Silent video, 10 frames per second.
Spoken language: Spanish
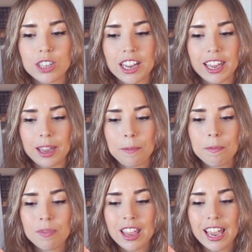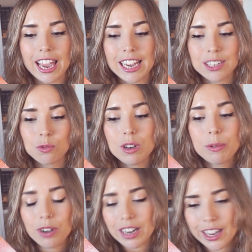O sea que es un
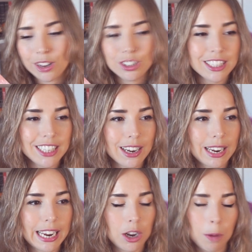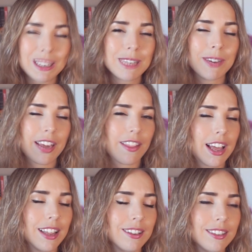libro en el que yo sentía que no pasaba
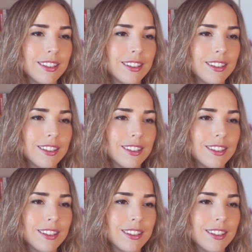nada